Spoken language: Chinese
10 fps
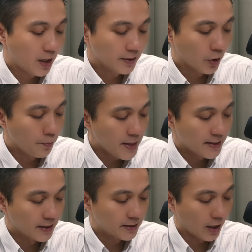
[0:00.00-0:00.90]
啊，从
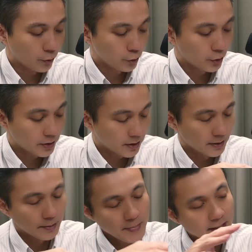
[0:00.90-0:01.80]
面的角度去
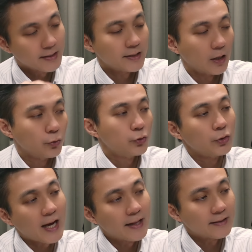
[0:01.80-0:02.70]
整，个面的角度去
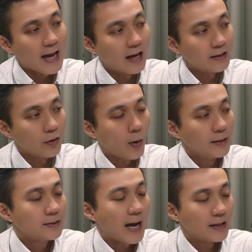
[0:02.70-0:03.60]
看大的
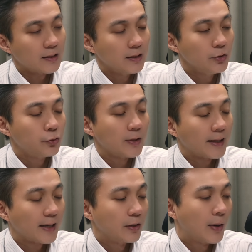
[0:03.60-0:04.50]
环、大的格局
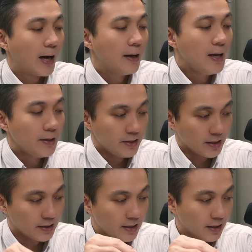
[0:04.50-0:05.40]
来看的话，你
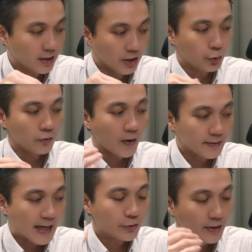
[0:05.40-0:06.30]
的你的格局
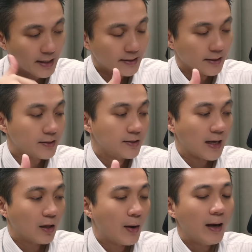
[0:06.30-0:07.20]
放大去看整个市
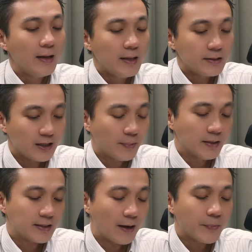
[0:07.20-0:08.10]
场的话，基
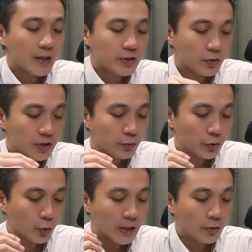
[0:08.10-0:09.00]
本上就是我
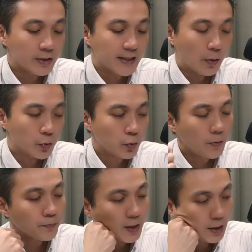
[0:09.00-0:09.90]
昨天有讲，我
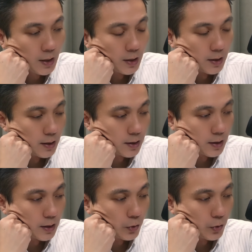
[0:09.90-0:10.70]
说，呃，